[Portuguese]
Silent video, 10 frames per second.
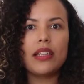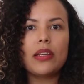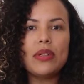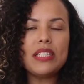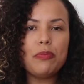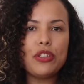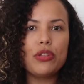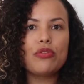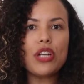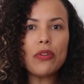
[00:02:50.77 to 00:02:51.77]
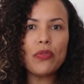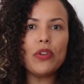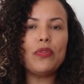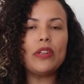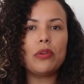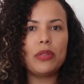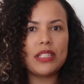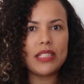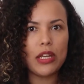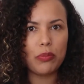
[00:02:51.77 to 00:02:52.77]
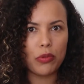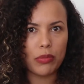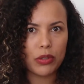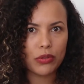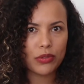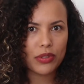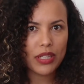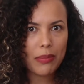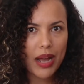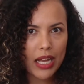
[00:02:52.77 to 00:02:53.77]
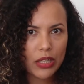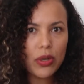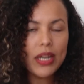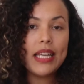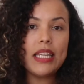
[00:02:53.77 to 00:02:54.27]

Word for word: Então esse pedido já foi feito ao Ministério Público do Trabalho